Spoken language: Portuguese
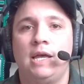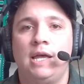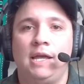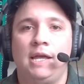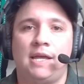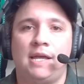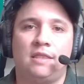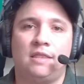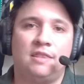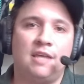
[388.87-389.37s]

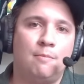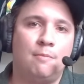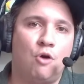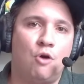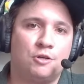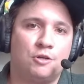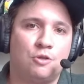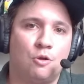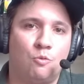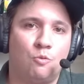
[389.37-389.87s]
que até
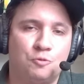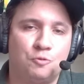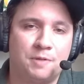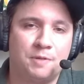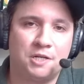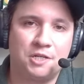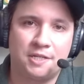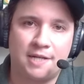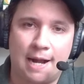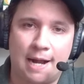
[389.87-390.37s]
mostra alguns
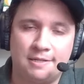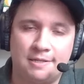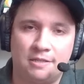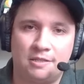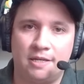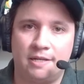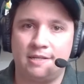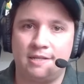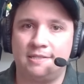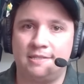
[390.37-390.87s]
predicados
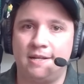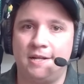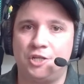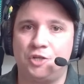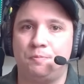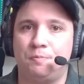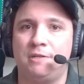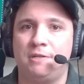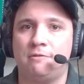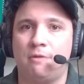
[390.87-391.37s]
interessantes,
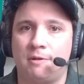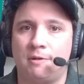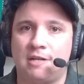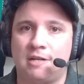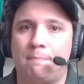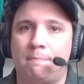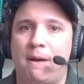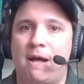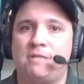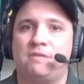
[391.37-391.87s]
principalmente na
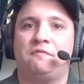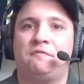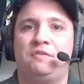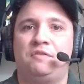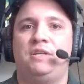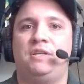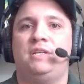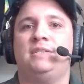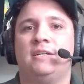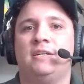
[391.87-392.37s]
parte
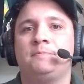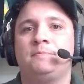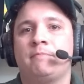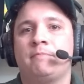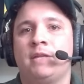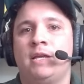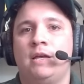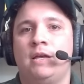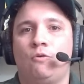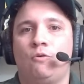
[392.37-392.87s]
física,
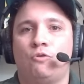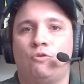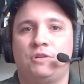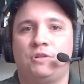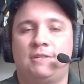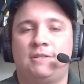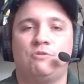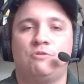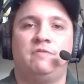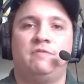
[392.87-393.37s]

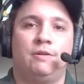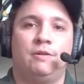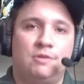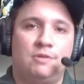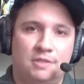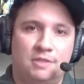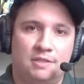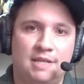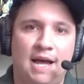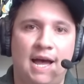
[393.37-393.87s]
condição de
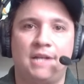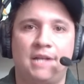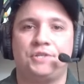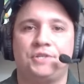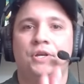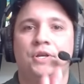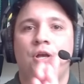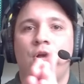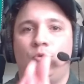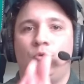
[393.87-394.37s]

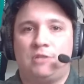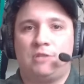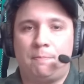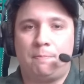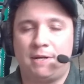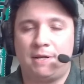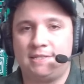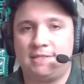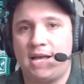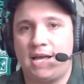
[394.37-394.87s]
velocidade,
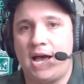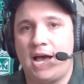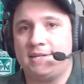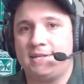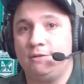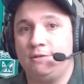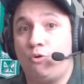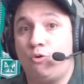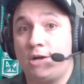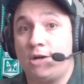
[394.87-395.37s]

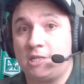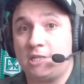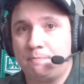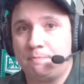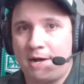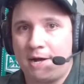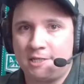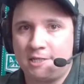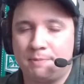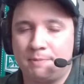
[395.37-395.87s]
ultrapassagem, gosta de
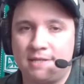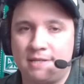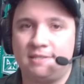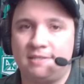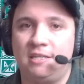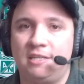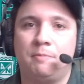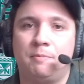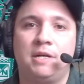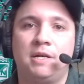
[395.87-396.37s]
partir para
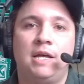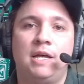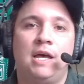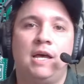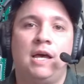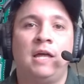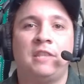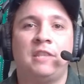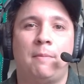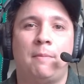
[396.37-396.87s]
cima
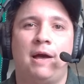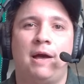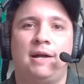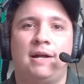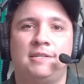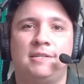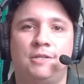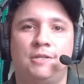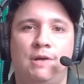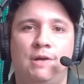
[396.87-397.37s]
da
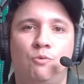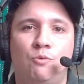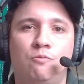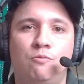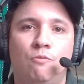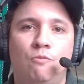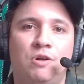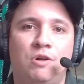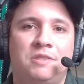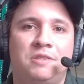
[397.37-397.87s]
marcação. É um
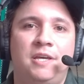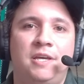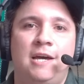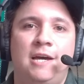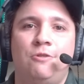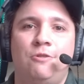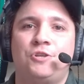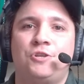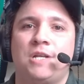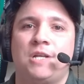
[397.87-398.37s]

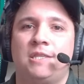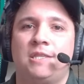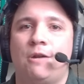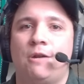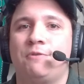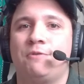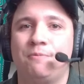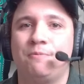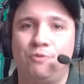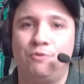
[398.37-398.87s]
modelo de
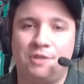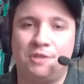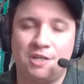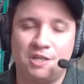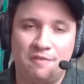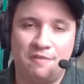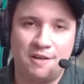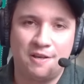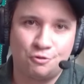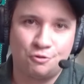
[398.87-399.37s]
lateral que muitas
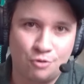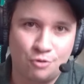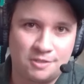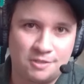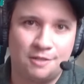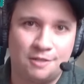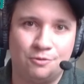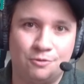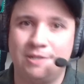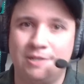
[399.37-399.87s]
vezes os
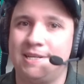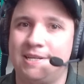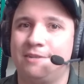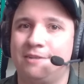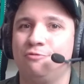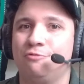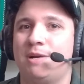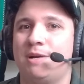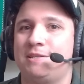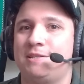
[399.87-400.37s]
torcedores aqui
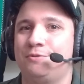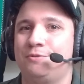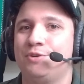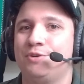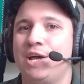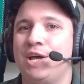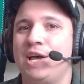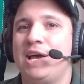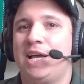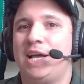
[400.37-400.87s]
no Brasil
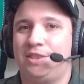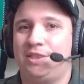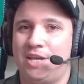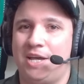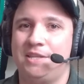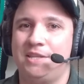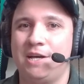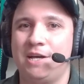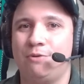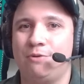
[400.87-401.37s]

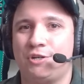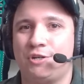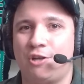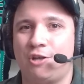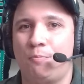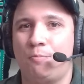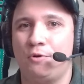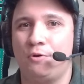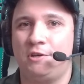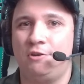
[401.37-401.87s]
tendem a gostar
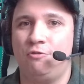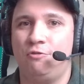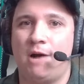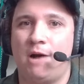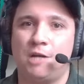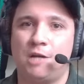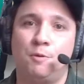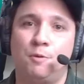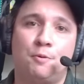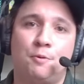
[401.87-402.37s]
um pouquinho
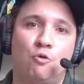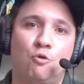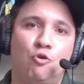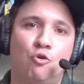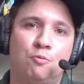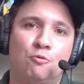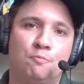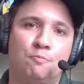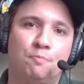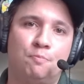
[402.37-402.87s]
mais. Me
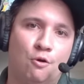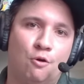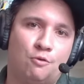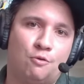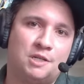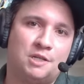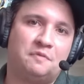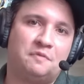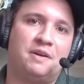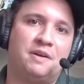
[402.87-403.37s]
preocupa um pouco
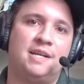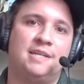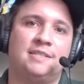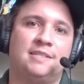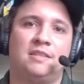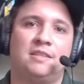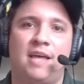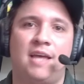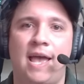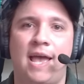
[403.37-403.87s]
a diferença
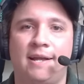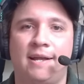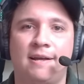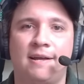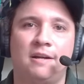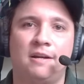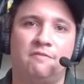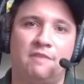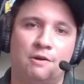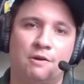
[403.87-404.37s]
técnica
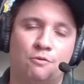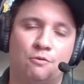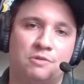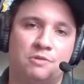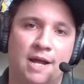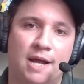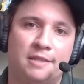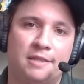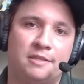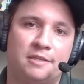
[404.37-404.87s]
que ele vai
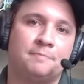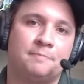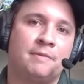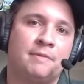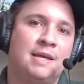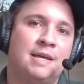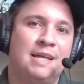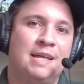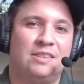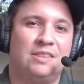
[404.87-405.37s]
encontrar entre
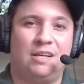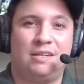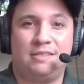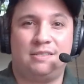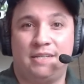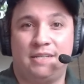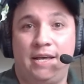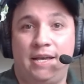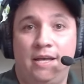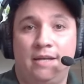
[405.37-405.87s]

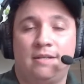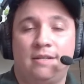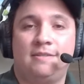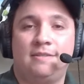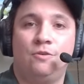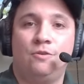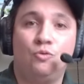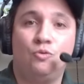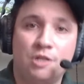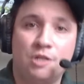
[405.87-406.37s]
terceira,
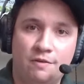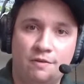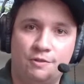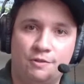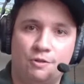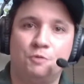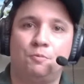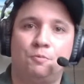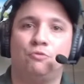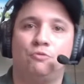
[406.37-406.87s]
segunda
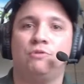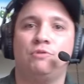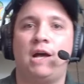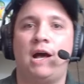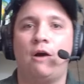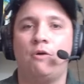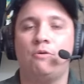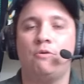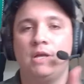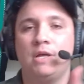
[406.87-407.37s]
divisão de
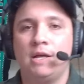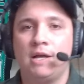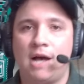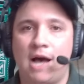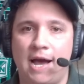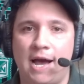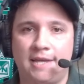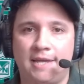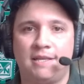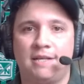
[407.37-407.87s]
Portugal,
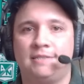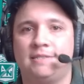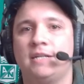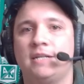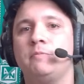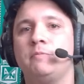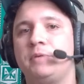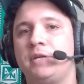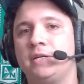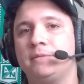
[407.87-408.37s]
aqui na
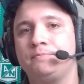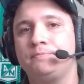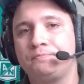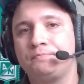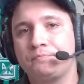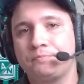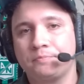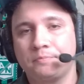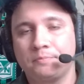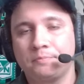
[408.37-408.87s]
Série B,
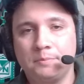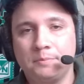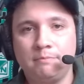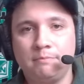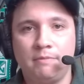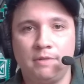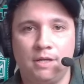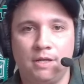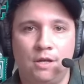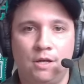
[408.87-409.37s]

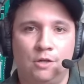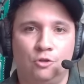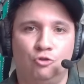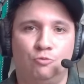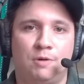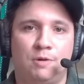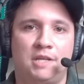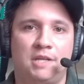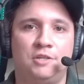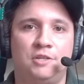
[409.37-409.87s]
do
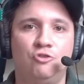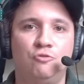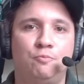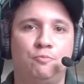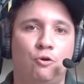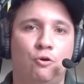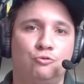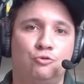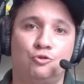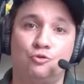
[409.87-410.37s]
Brasil, um
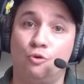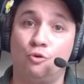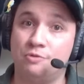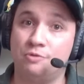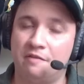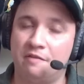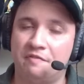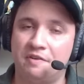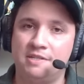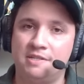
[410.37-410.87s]
pouco do jogo
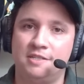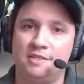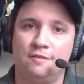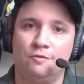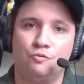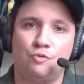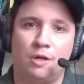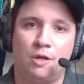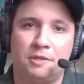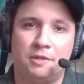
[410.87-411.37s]

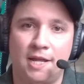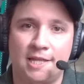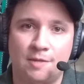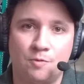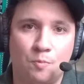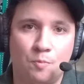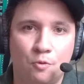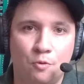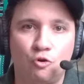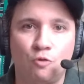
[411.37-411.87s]
defensivo do atleta,
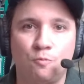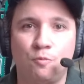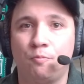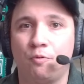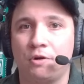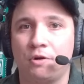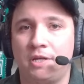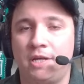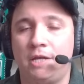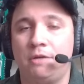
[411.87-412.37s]
me preocupa um
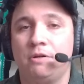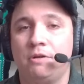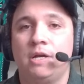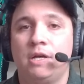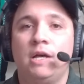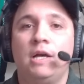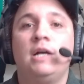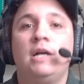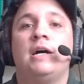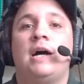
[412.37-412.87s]
pouquinho,
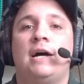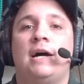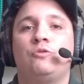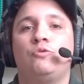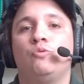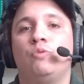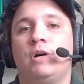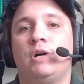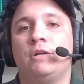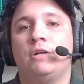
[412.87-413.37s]

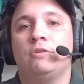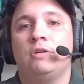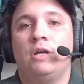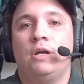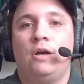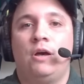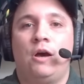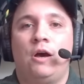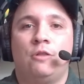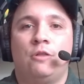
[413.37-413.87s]
atuando
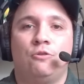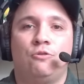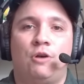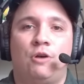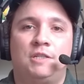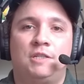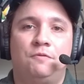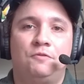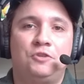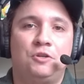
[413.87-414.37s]
no
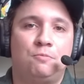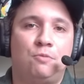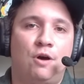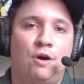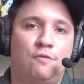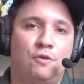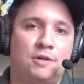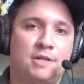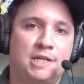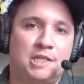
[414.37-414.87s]
nosso futebol.
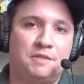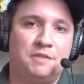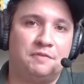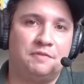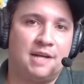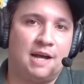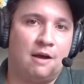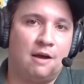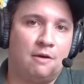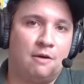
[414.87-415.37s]
vou
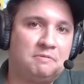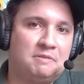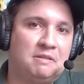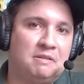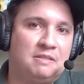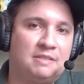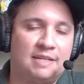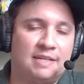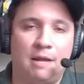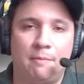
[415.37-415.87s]
classificar,
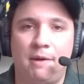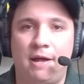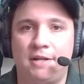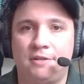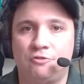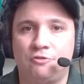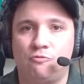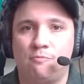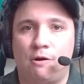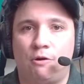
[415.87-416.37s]
sinceramente,
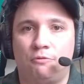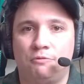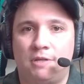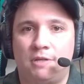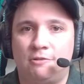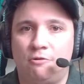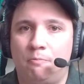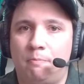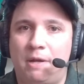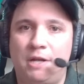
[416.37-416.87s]
com uma
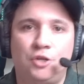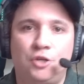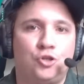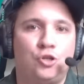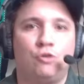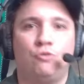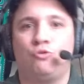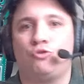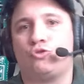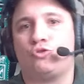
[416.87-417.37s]
contação bem
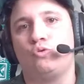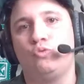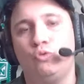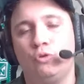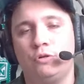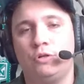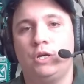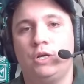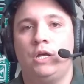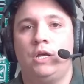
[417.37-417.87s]
tiro no
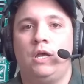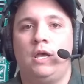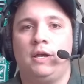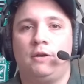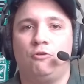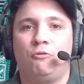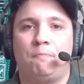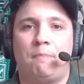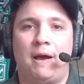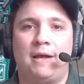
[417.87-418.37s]
escuro
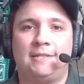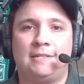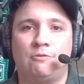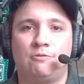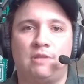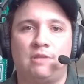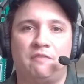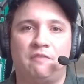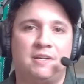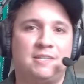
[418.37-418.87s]
que o pai Paysandu
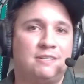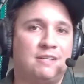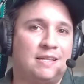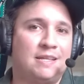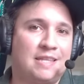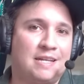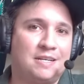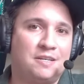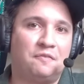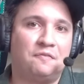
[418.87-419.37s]
está fazendo. É
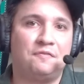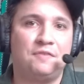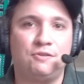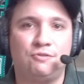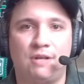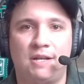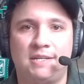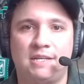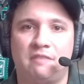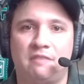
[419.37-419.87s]
até
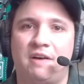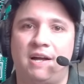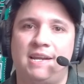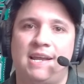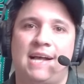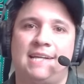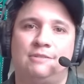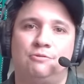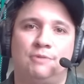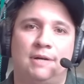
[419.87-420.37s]
difícil a gente
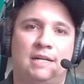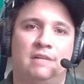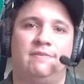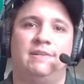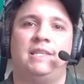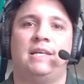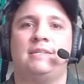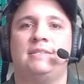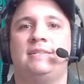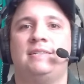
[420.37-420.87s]
avaliar se o cara vai
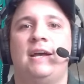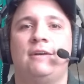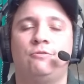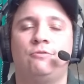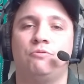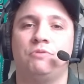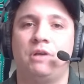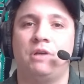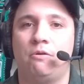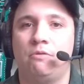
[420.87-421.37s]
dar certo
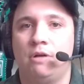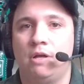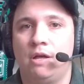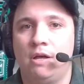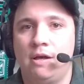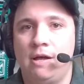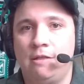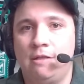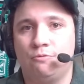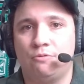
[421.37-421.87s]
ou não
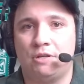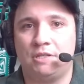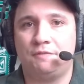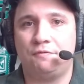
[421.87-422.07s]
no nosso